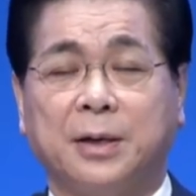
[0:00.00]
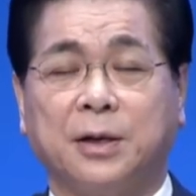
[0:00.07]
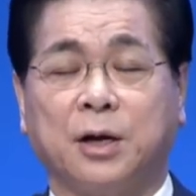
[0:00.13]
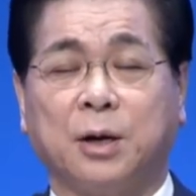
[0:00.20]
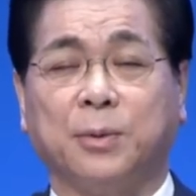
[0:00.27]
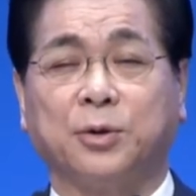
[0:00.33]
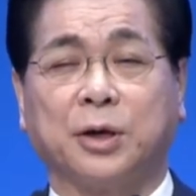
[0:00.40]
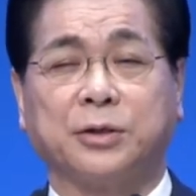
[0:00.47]

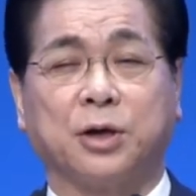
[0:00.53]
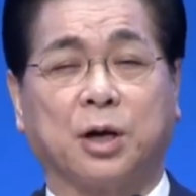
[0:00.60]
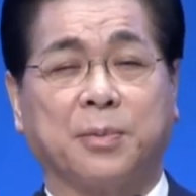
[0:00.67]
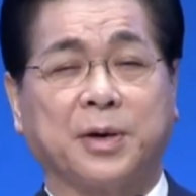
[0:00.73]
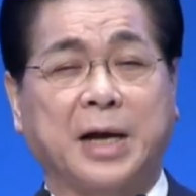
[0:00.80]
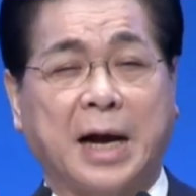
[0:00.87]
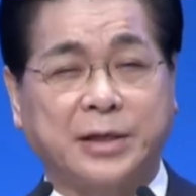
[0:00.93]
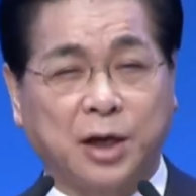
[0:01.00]
여러분을 통해서
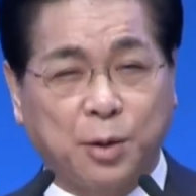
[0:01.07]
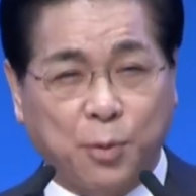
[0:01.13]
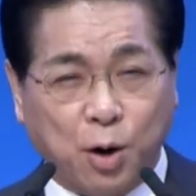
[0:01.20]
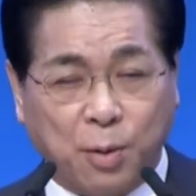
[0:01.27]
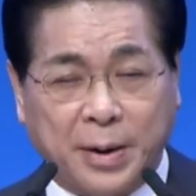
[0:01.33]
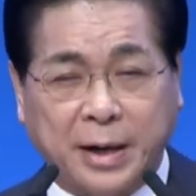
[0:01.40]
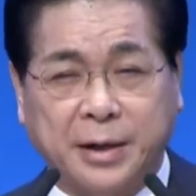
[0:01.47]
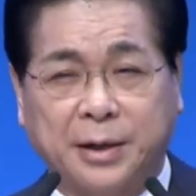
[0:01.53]
여러분 가정의
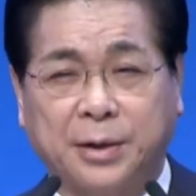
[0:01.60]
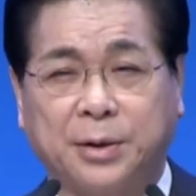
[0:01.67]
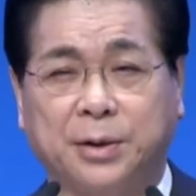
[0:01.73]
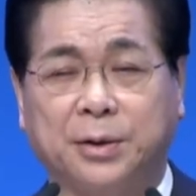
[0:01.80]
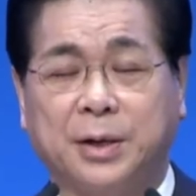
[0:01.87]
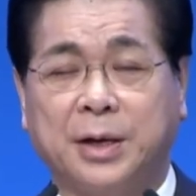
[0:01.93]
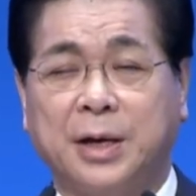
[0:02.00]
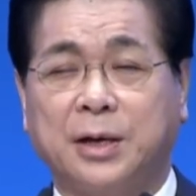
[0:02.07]
복을 받게
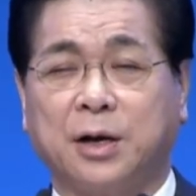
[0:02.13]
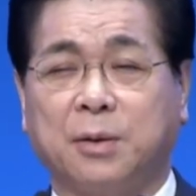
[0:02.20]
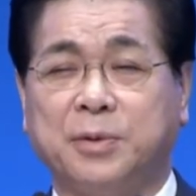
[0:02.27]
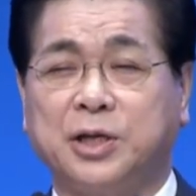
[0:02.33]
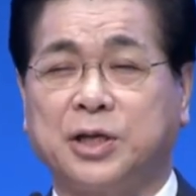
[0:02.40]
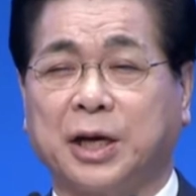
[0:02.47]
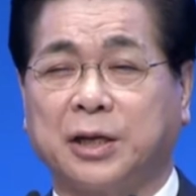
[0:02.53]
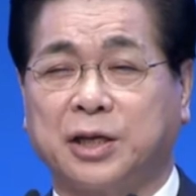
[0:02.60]
되고 여러분
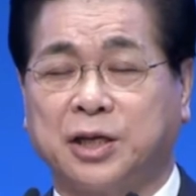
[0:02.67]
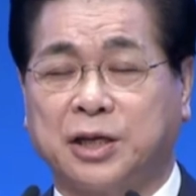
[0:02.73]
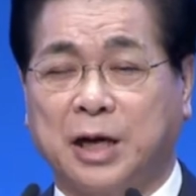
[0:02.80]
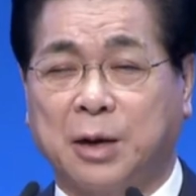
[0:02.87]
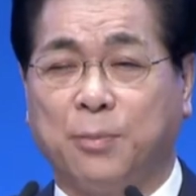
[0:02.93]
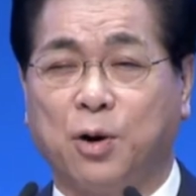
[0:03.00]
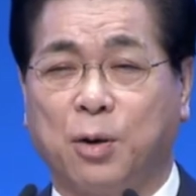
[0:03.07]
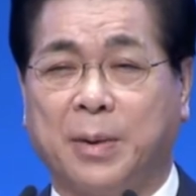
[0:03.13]

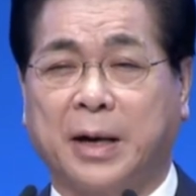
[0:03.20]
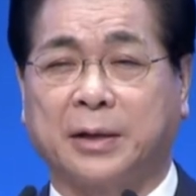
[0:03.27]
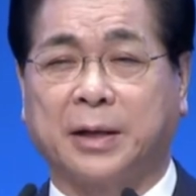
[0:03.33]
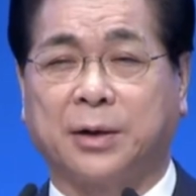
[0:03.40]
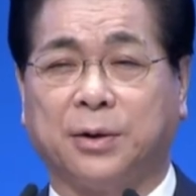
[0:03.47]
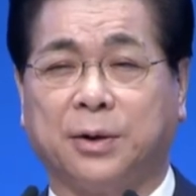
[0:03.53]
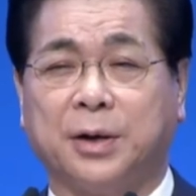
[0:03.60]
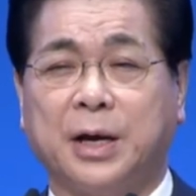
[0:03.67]
직장의 복을 받게
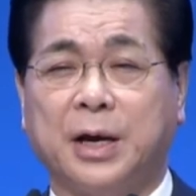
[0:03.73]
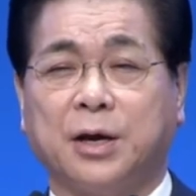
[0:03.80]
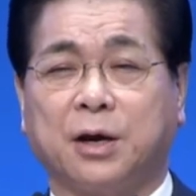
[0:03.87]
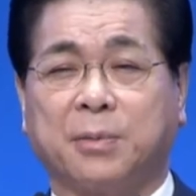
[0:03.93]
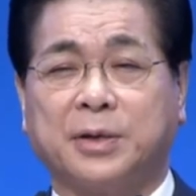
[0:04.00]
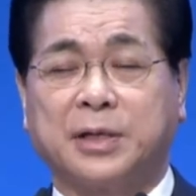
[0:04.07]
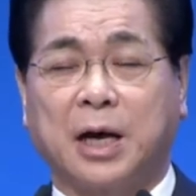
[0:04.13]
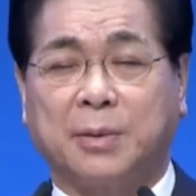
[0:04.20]
되고
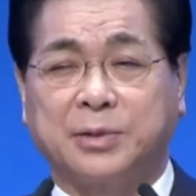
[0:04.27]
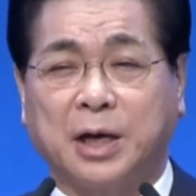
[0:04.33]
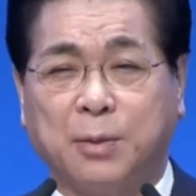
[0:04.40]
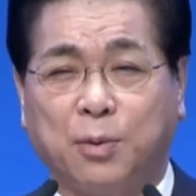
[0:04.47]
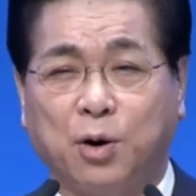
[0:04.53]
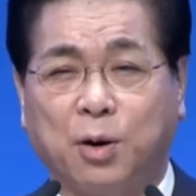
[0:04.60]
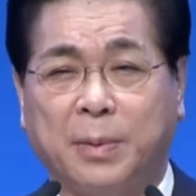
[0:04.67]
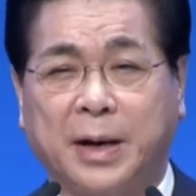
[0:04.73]
여러분 사업장의
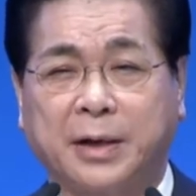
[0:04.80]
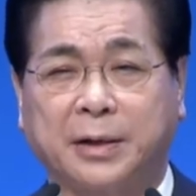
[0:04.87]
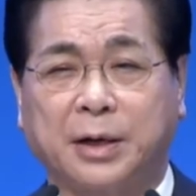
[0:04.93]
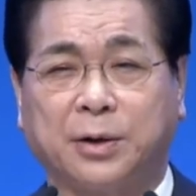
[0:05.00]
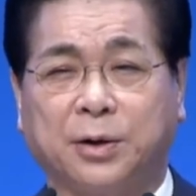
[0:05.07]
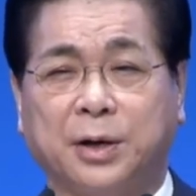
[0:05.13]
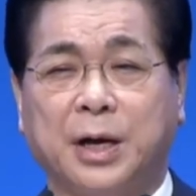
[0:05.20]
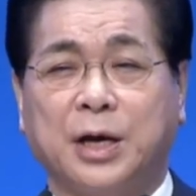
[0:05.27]
복을 받게
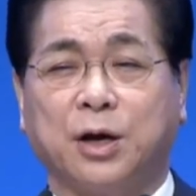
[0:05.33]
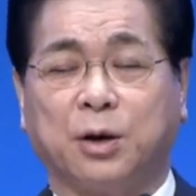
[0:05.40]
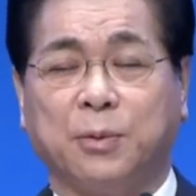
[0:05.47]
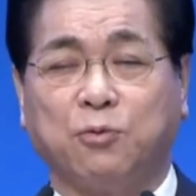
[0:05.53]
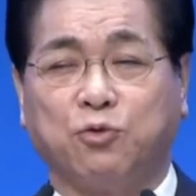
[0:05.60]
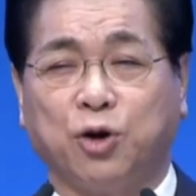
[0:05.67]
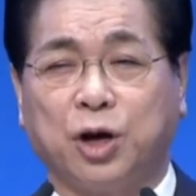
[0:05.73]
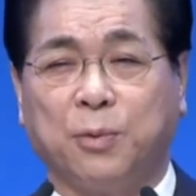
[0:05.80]
되고
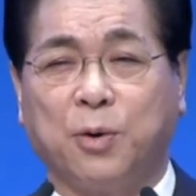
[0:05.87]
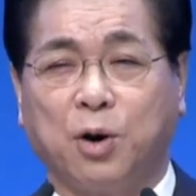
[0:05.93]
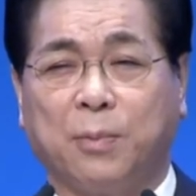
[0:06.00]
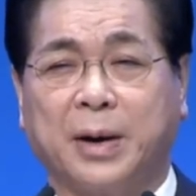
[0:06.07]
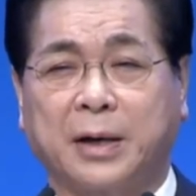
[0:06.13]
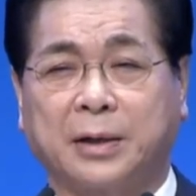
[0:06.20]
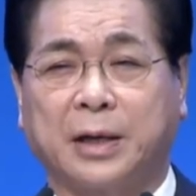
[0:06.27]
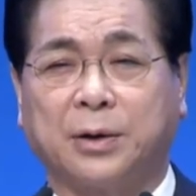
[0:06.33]
여러분 구의 복을
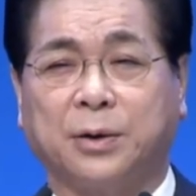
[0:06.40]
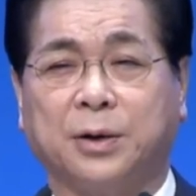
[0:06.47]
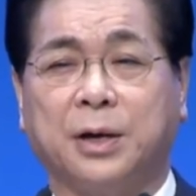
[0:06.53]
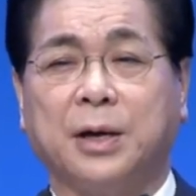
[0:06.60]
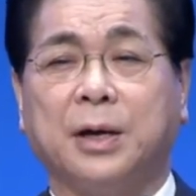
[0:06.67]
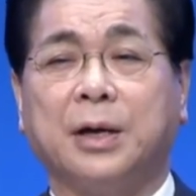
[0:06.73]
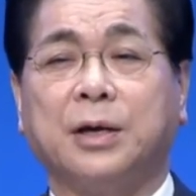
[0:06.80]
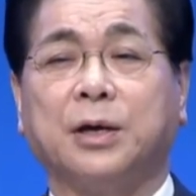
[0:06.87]
받게 되고
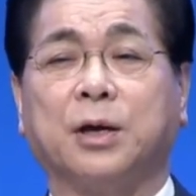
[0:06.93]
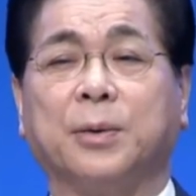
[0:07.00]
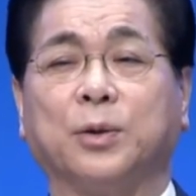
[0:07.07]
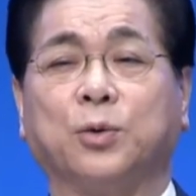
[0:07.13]
여러분